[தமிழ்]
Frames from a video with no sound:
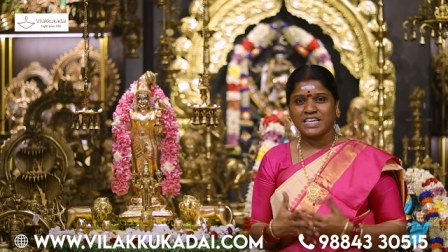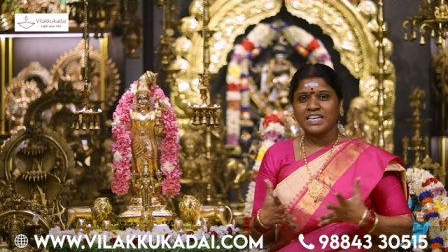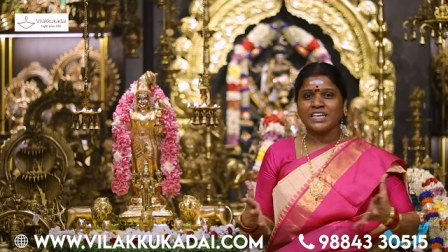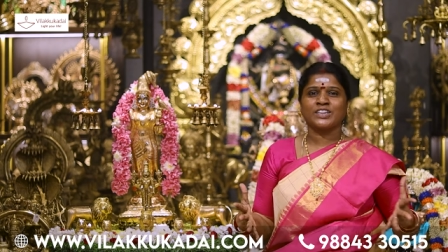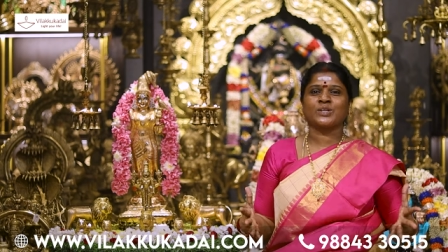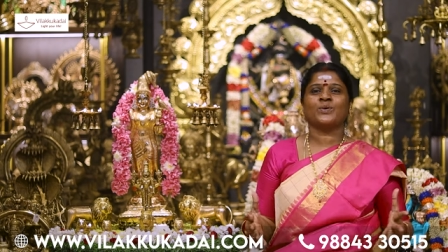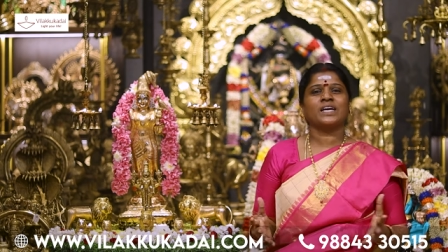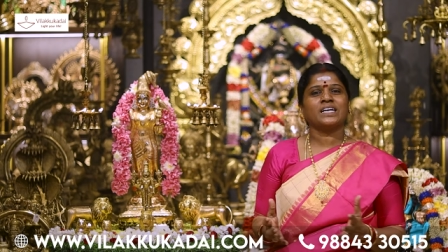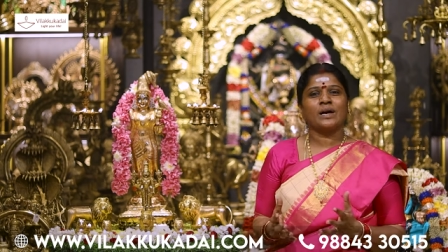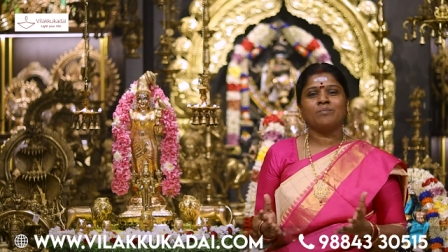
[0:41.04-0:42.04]

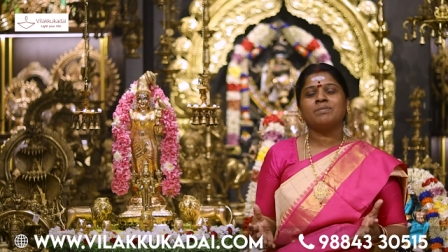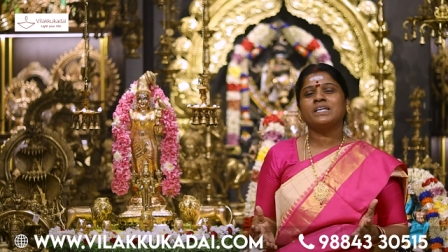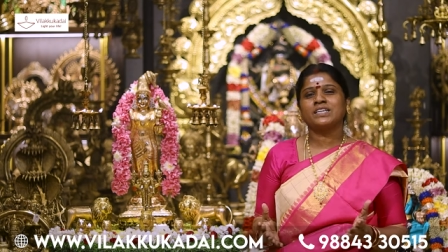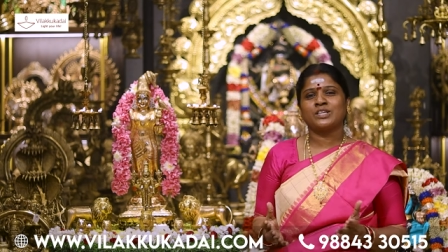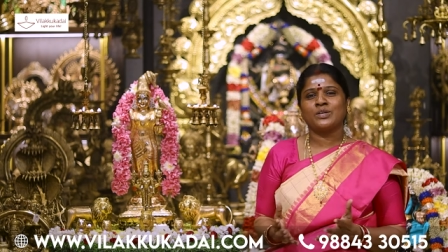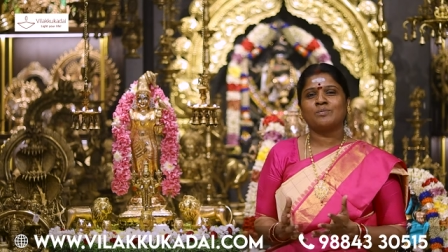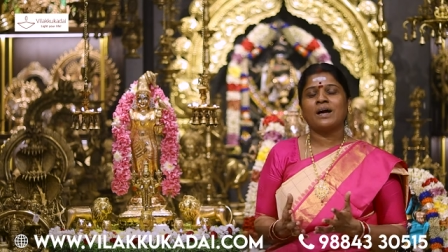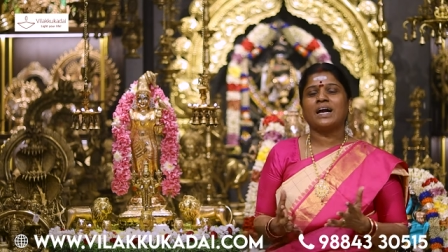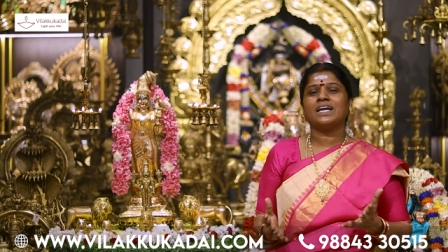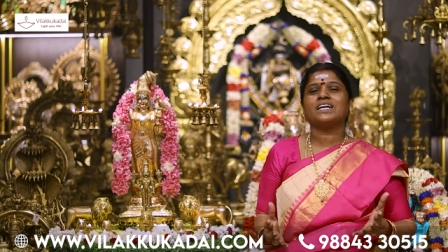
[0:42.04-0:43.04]
சிங்கத்தோட
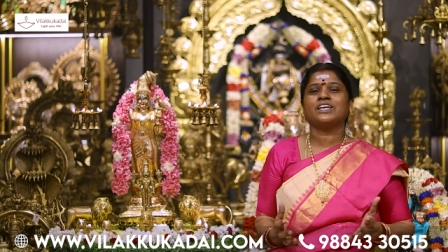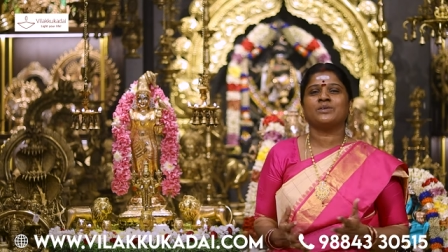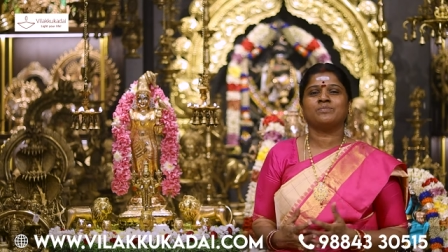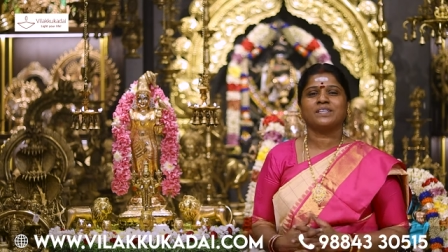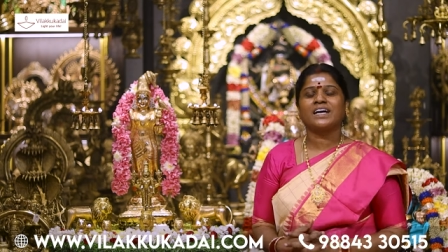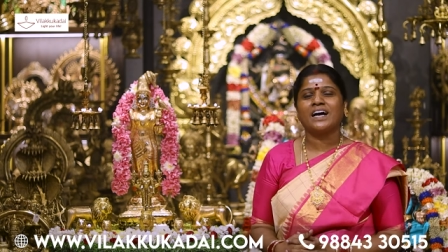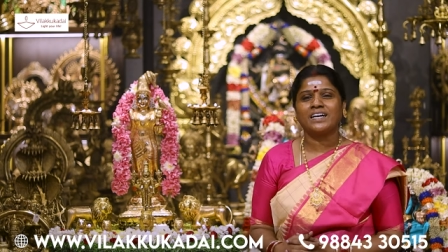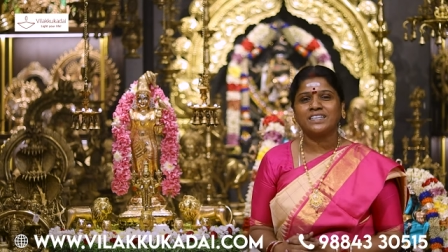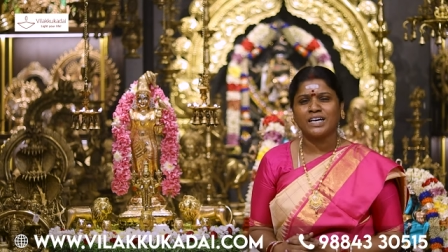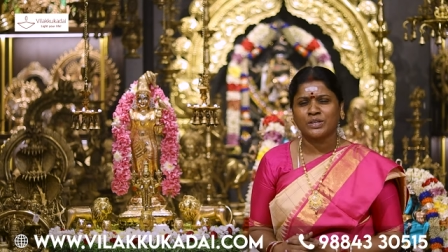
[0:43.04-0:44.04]
கம்பீரத்தையும் அழகையும் தான்
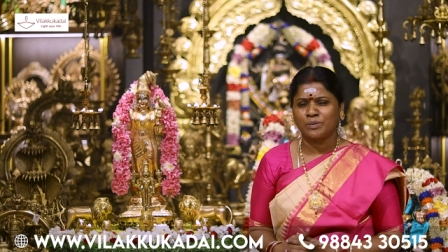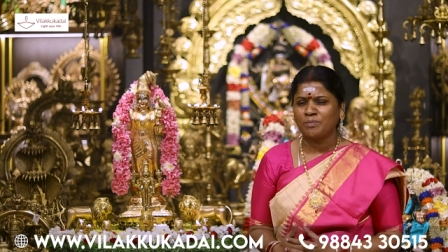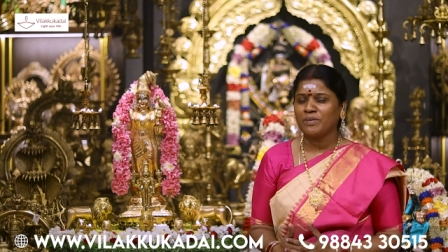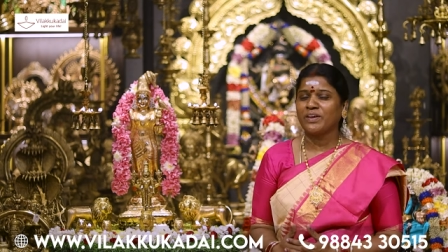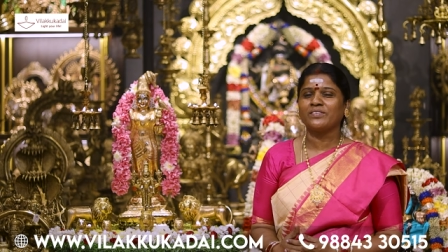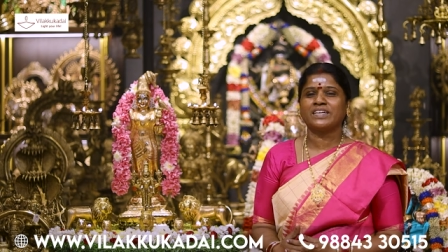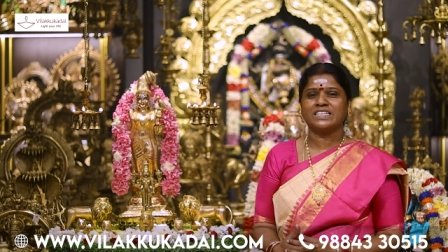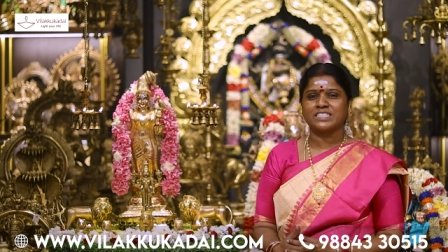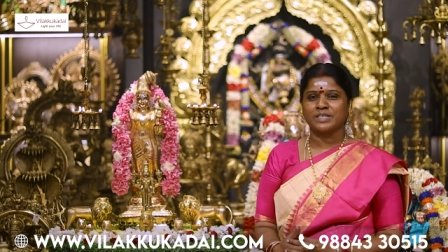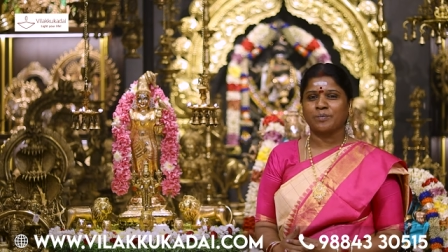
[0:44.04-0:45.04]
ஆண்டாள் ரொம்பவே
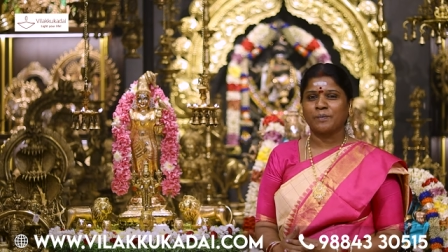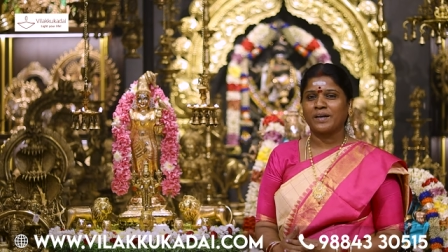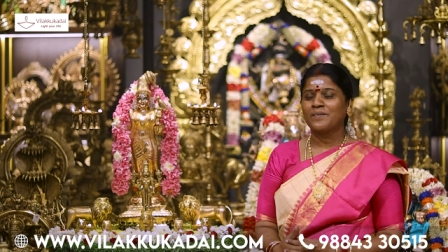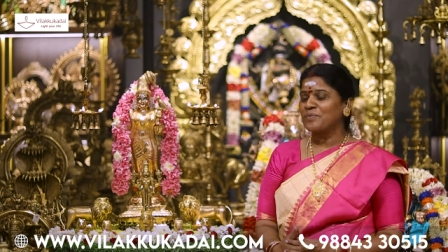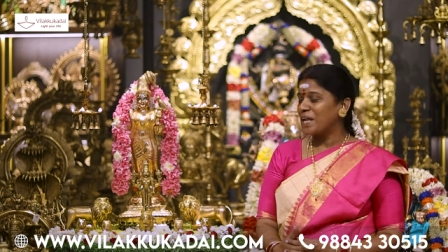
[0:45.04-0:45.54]
வர்ணிச்சிருப்பா